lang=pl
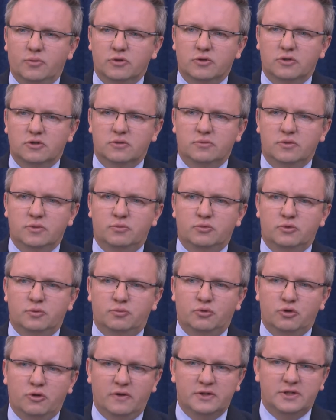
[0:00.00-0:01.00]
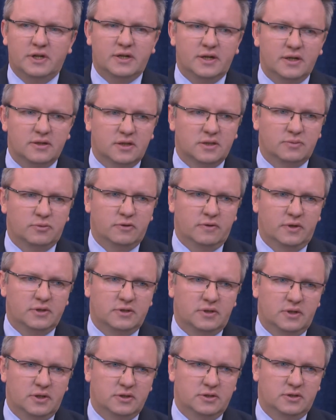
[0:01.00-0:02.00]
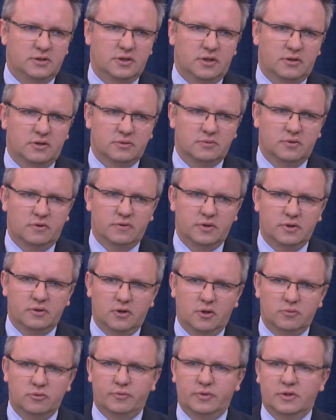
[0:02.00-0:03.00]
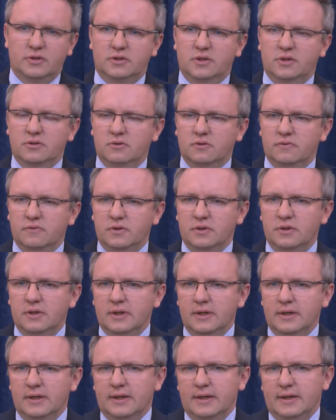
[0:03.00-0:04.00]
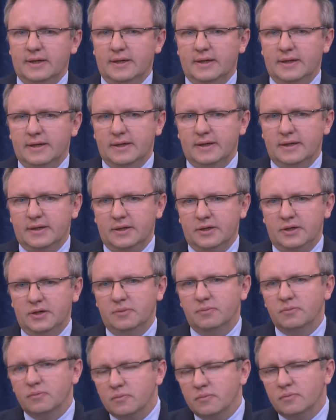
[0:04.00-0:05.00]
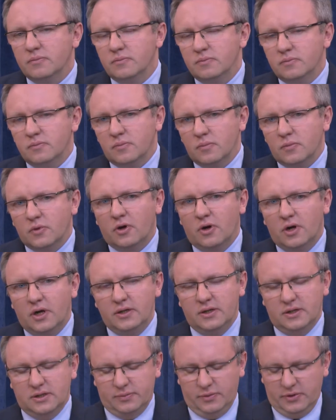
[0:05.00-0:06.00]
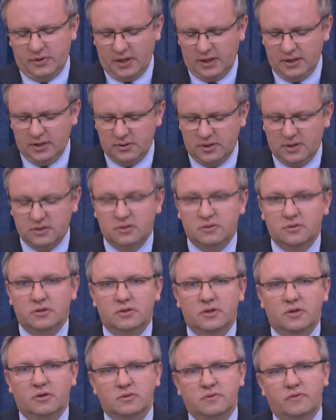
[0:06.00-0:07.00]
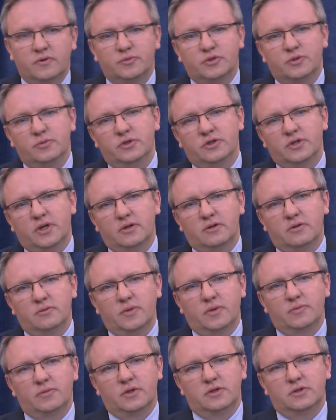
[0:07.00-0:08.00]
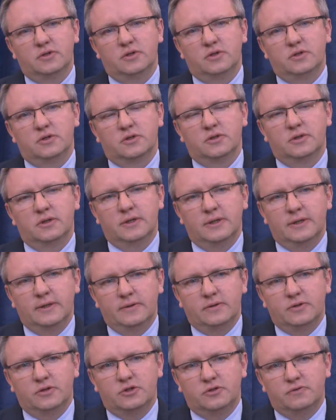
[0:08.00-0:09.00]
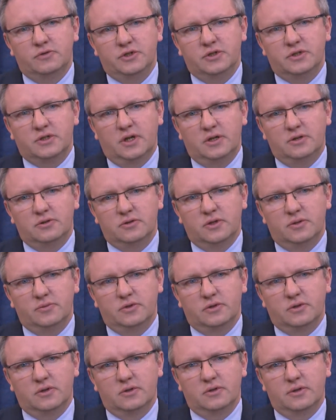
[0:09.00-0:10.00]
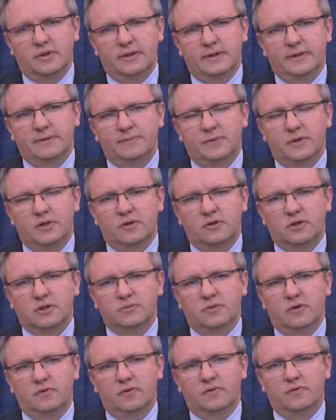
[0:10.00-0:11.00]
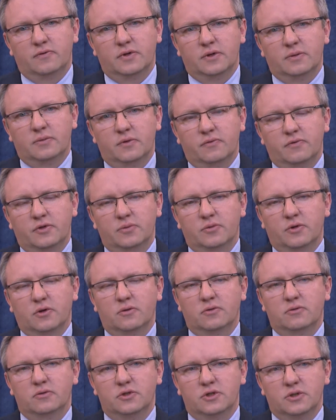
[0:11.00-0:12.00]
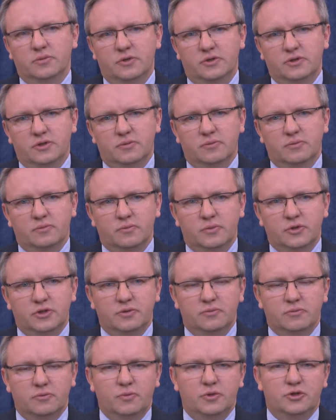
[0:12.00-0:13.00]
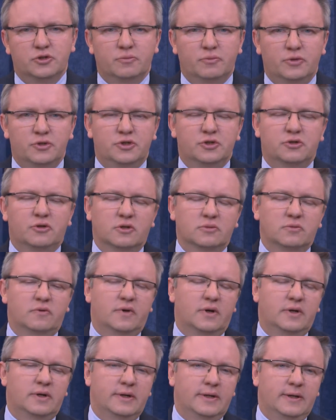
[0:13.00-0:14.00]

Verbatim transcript: to, żeby budować agendę, zbudować treść na rozmowę obu prezydentów i, i kolejne spotkania nas do, do tej rozmowy przybliżają i mam nadzieję, że rzeczywiście zrealizujemy te, te rozmowy w, w, tym roku i że będzie, będzie, będzie, to, będzie to rozmowa